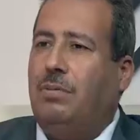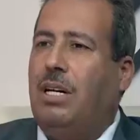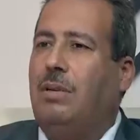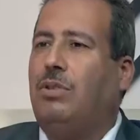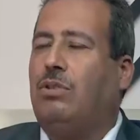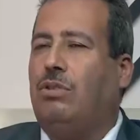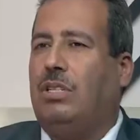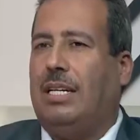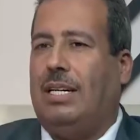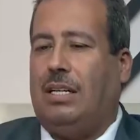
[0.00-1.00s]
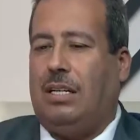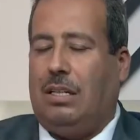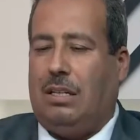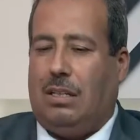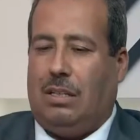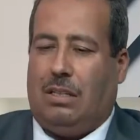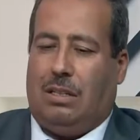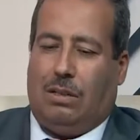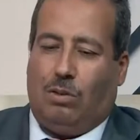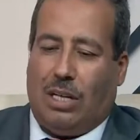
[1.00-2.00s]
بالأمس كنا
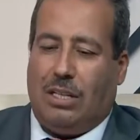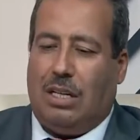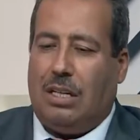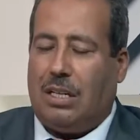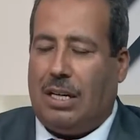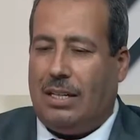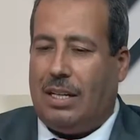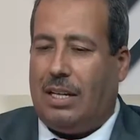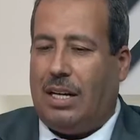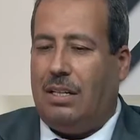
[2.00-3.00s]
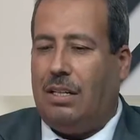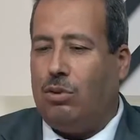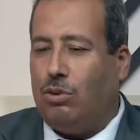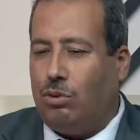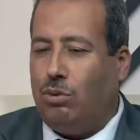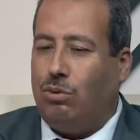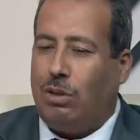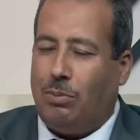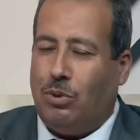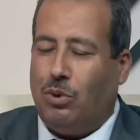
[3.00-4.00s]
آه، وعدنا أن نتحدث عن القروض
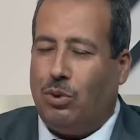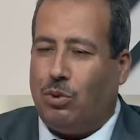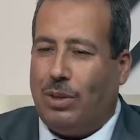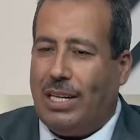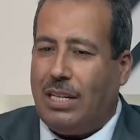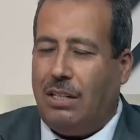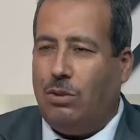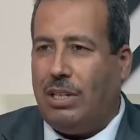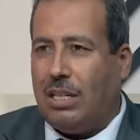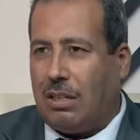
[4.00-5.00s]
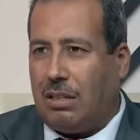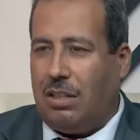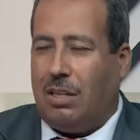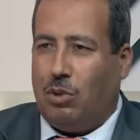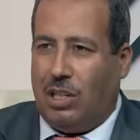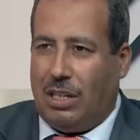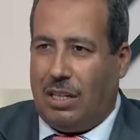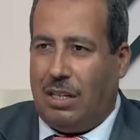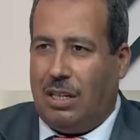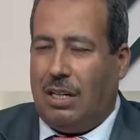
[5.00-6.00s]
والبنوك ولكن هناك قضية
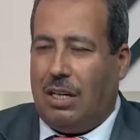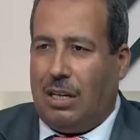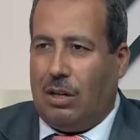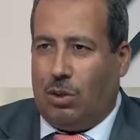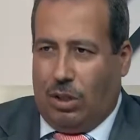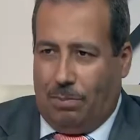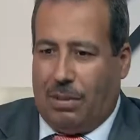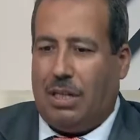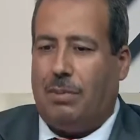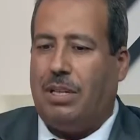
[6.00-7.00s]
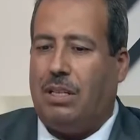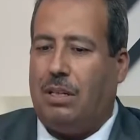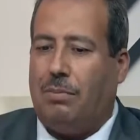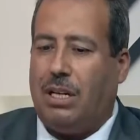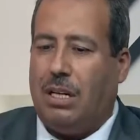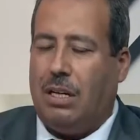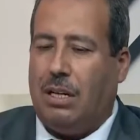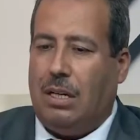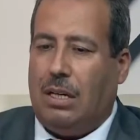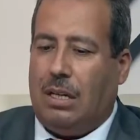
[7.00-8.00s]
ملحة نعم. آه، أحب أن أبتدئ بها
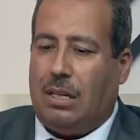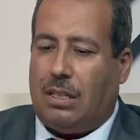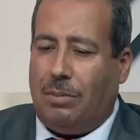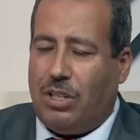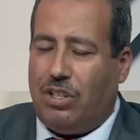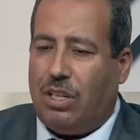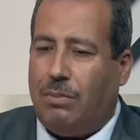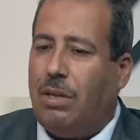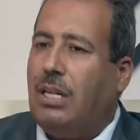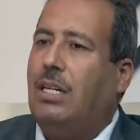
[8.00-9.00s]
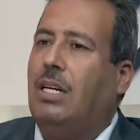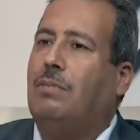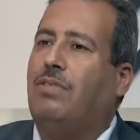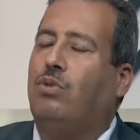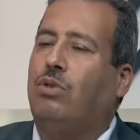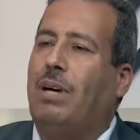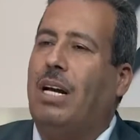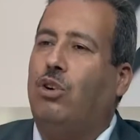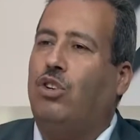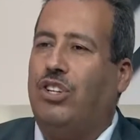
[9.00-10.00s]
سماحة شيخ ما هي مفهوم
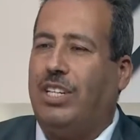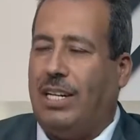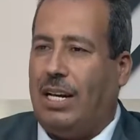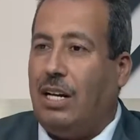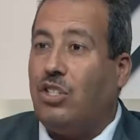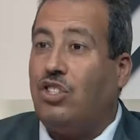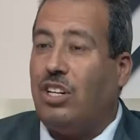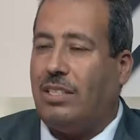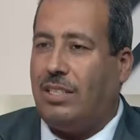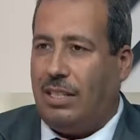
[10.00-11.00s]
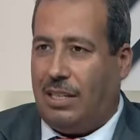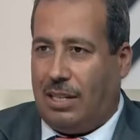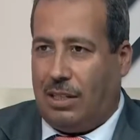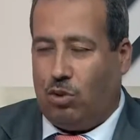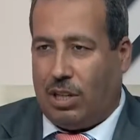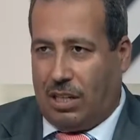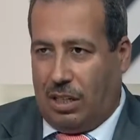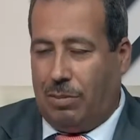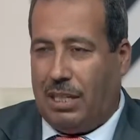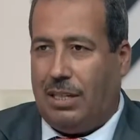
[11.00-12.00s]
الحرية الشخصية لأنه
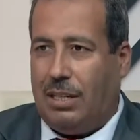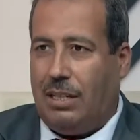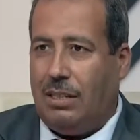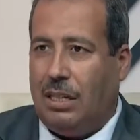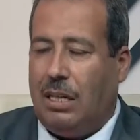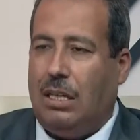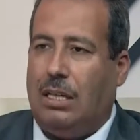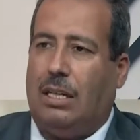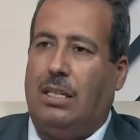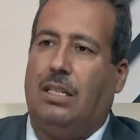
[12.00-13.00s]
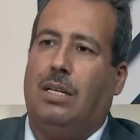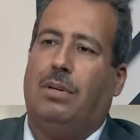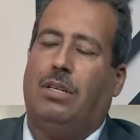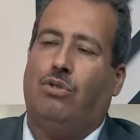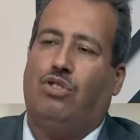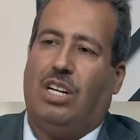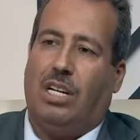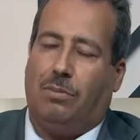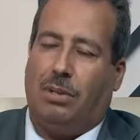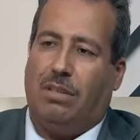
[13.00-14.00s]
كثير من الناس يعني عندما
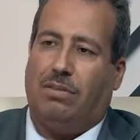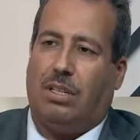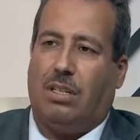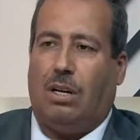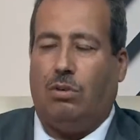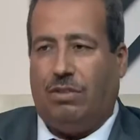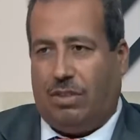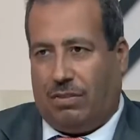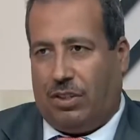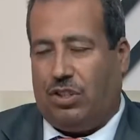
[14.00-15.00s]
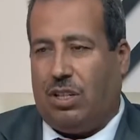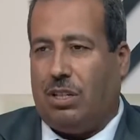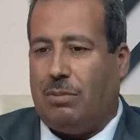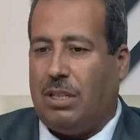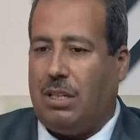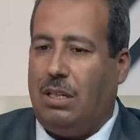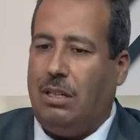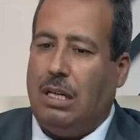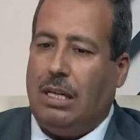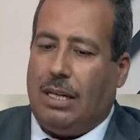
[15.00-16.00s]
يجاهر بالإفطار أو يفطر في شهر
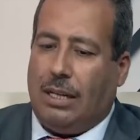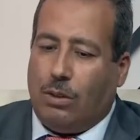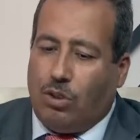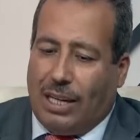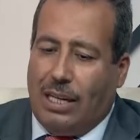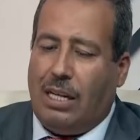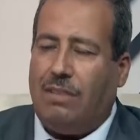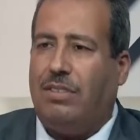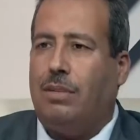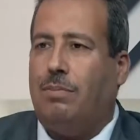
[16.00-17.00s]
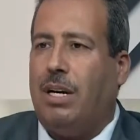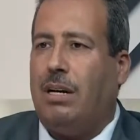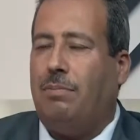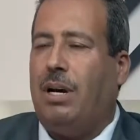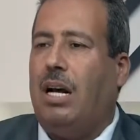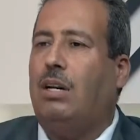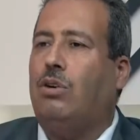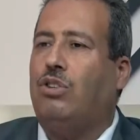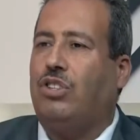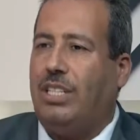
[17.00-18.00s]
رمضان يدخلها في باب
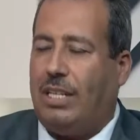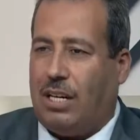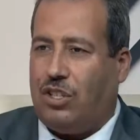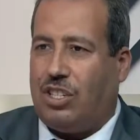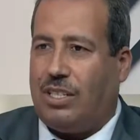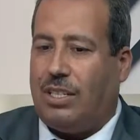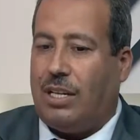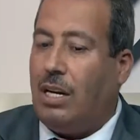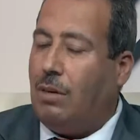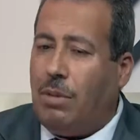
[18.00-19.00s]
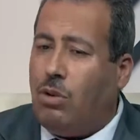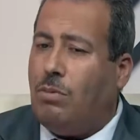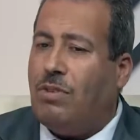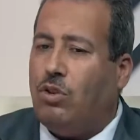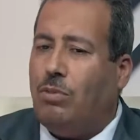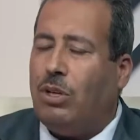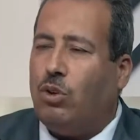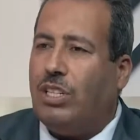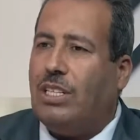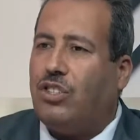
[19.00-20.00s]
الحرية الشخصية ما هو مفهوم
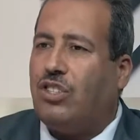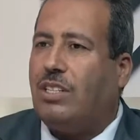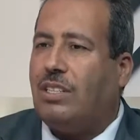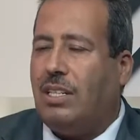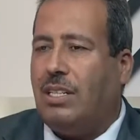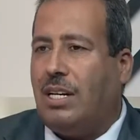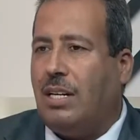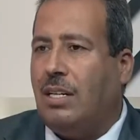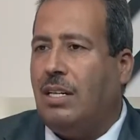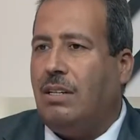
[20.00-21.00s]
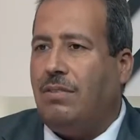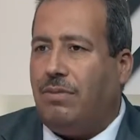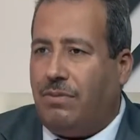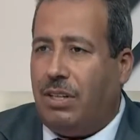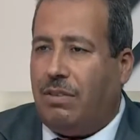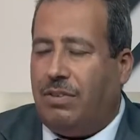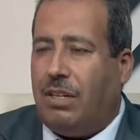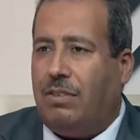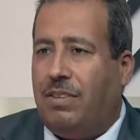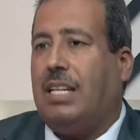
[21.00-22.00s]
الحرية الشخصية في
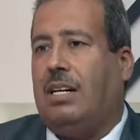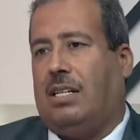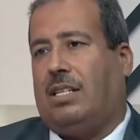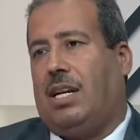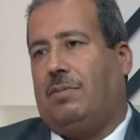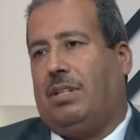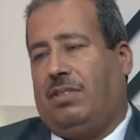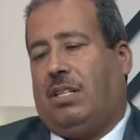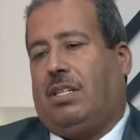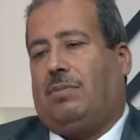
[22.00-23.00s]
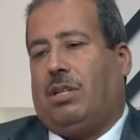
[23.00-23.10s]
في الفكر الاسلامي تفضل سمعت